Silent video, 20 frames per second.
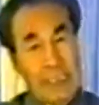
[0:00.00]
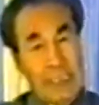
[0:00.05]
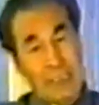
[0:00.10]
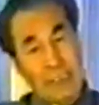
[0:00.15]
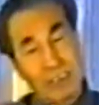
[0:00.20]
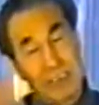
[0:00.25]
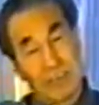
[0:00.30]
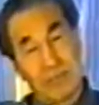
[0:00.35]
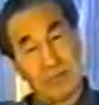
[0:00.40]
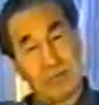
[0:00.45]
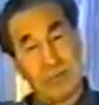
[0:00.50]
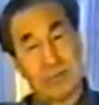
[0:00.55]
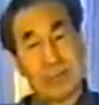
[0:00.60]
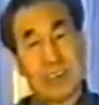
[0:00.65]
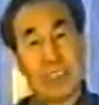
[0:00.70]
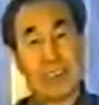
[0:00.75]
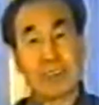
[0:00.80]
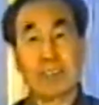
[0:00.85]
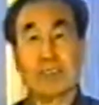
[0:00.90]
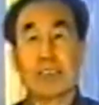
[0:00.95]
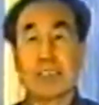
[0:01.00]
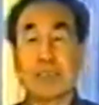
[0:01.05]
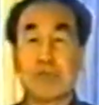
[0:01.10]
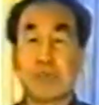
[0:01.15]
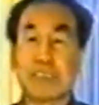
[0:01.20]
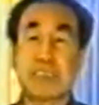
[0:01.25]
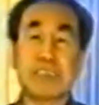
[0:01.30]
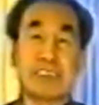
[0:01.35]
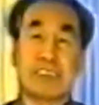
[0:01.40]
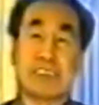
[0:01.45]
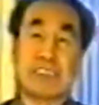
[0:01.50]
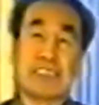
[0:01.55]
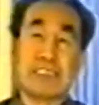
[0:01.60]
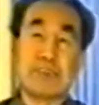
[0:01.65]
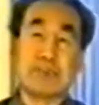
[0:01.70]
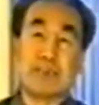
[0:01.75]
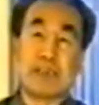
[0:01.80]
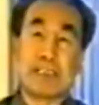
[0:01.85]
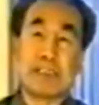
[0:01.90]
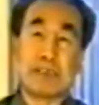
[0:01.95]
啊，到到多少多少天，
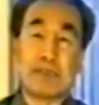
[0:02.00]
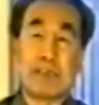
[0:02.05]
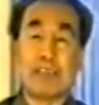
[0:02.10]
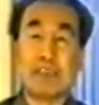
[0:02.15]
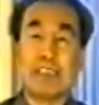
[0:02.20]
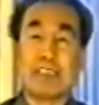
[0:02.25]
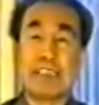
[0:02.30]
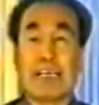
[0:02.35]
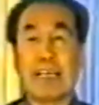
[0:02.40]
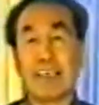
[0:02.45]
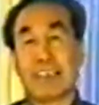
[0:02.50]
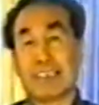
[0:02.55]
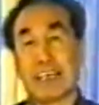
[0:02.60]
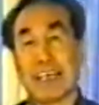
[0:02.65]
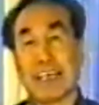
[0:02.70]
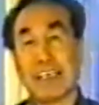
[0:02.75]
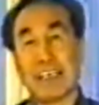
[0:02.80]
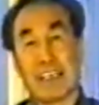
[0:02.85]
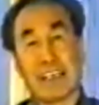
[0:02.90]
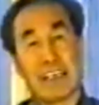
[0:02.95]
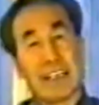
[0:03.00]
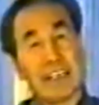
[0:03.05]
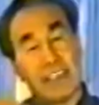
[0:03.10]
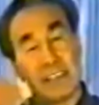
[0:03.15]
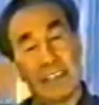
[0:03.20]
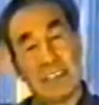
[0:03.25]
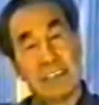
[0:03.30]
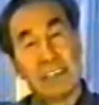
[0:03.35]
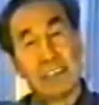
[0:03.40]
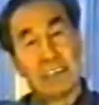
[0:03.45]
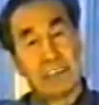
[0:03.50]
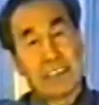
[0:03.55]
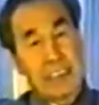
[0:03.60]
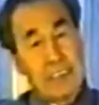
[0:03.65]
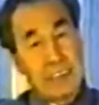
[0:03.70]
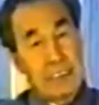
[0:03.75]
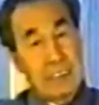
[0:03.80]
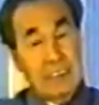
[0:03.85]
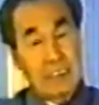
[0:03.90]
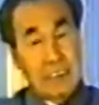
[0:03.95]
啊，多少天不是几十天，白细胞活力还要
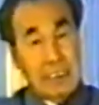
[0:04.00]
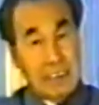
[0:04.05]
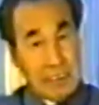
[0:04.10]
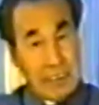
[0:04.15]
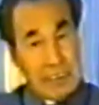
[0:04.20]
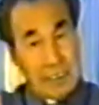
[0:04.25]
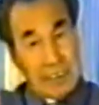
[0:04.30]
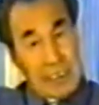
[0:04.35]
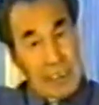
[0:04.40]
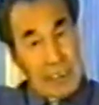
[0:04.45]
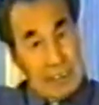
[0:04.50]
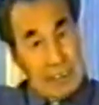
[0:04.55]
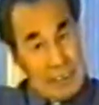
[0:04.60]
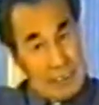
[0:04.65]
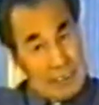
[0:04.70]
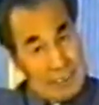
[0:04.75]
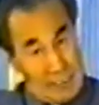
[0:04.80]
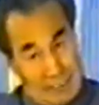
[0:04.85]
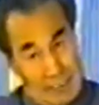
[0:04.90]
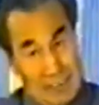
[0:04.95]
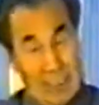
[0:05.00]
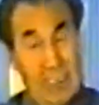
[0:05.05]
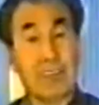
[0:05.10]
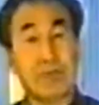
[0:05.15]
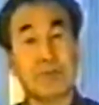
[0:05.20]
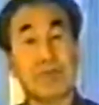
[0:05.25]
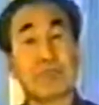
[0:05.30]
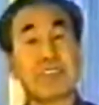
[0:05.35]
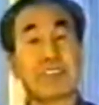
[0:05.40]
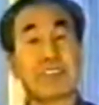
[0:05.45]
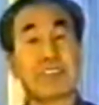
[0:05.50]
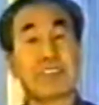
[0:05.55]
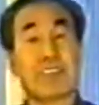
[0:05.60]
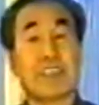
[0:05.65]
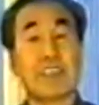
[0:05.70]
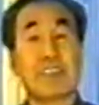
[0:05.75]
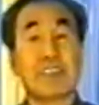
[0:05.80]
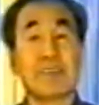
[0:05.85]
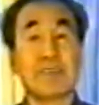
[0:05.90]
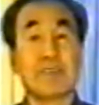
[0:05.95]
长一点啊。但有可能，它这
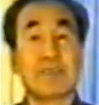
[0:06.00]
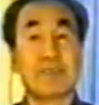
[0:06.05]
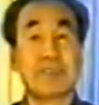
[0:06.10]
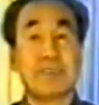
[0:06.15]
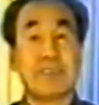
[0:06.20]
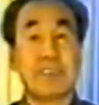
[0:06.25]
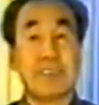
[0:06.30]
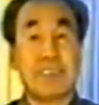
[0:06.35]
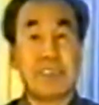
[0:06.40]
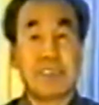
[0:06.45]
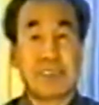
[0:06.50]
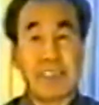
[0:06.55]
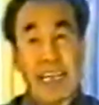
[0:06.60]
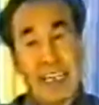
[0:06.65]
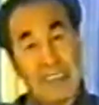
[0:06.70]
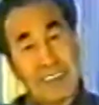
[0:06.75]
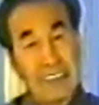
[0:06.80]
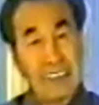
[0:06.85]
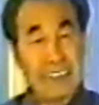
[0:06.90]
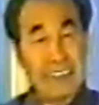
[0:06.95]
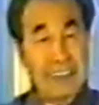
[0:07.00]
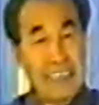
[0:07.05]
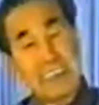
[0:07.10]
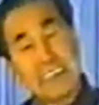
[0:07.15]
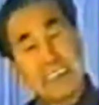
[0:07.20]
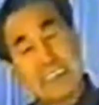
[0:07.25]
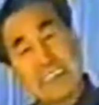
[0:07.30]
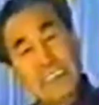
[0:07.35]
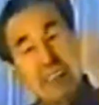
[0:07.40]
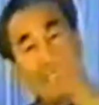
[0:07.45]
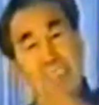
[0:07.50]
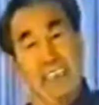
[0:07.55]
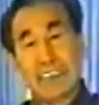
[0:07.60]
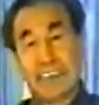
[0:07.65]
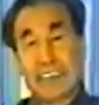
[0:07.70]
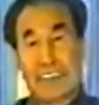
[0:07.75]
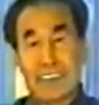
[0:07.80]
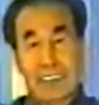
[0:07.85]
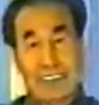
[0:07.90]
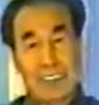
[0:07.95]
些死了，它死了，它
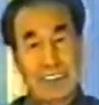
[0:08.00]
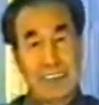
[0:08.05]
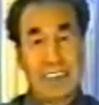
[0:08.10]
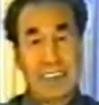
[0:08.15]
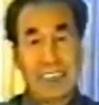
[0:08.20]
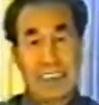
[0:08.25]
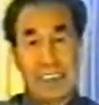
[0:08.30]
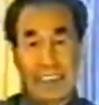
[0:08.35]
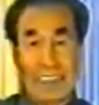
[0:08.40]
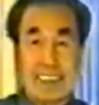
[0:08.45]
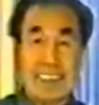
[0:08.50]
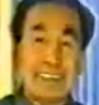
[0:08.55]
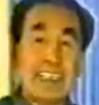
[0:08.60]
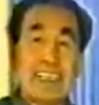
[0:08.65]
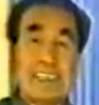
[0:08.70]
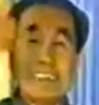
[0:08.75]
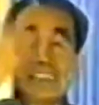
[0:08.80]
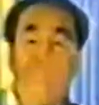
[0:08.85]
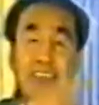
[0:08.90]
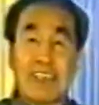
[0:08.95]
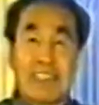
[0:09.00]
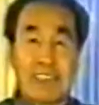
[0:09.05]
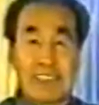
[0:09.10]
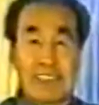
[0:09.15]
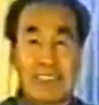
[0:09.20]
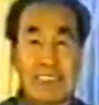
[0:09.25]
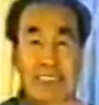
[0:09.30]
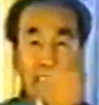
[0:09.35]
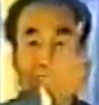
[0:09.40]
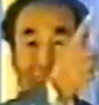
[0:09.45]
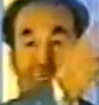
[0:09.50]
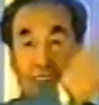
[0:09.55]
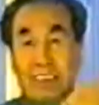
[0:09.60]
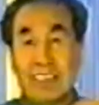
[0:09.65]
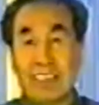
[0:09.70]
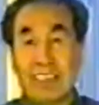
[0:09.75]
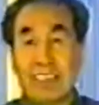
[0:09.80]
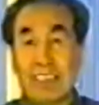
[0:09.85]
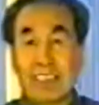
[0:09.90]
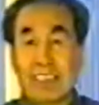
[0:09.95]
死就产了新的，它它它新陈代
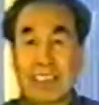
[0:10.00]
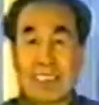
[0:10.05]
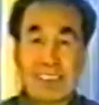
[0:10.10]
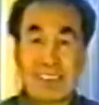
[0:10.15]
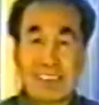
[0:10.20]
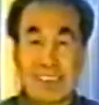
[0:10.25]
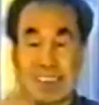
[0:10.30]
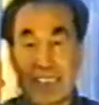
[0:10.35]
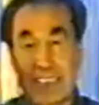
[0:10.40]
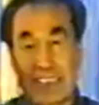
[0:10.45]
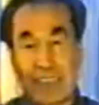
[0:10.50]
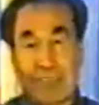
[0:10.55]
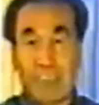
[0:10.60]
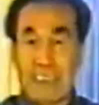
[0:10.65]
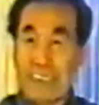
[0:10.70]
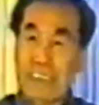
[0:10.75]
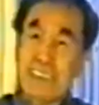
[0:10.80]
谢嘛，新陈代谢嘛。